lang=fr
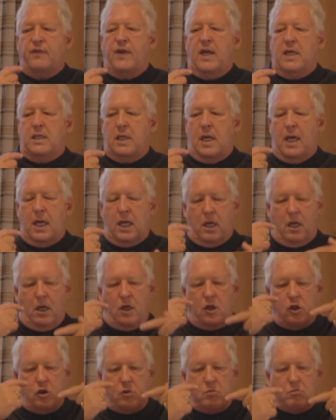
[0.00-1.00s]
C'est
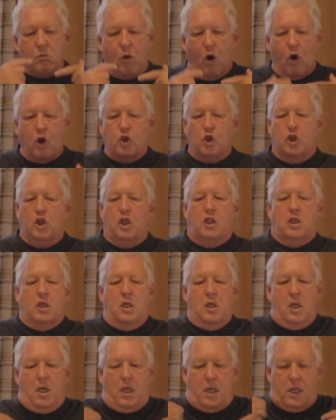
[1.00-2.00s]
mon ordre,
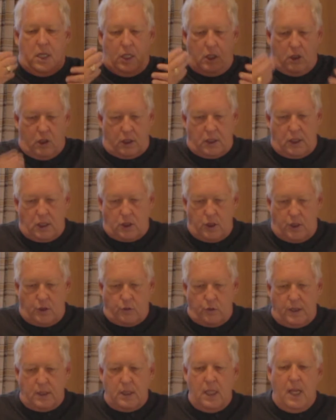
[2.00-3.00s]
qui est l'ordre des
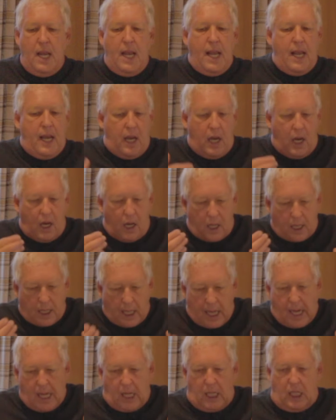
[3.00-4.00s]
Jésuites, euh,
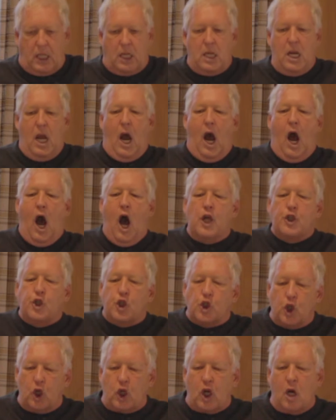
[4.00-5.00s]
a
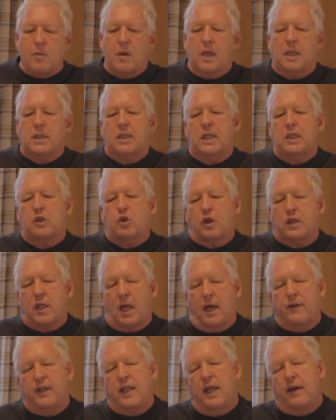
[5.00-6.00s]
déjà commencé son
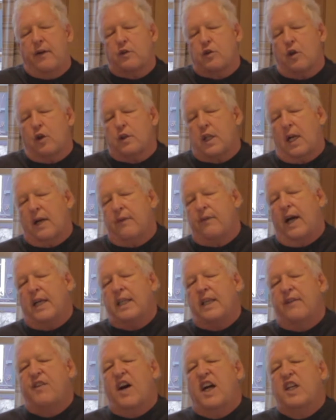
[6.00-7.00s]
travail, son travail
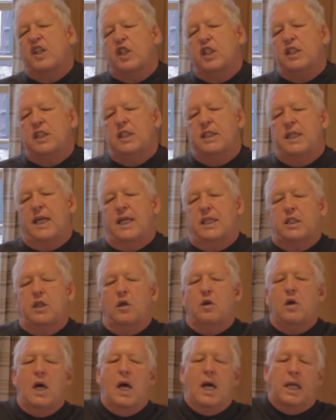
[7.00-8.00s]

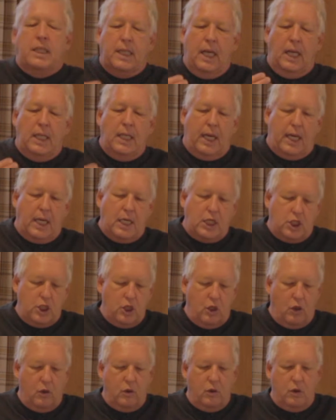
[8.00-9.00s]
d'évangélisation dans la
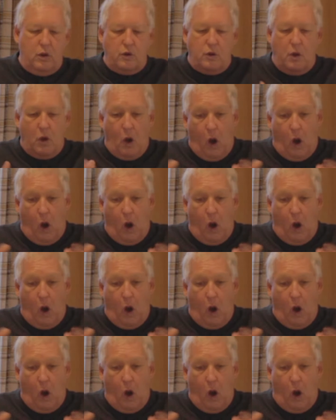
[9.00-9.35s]
région euh,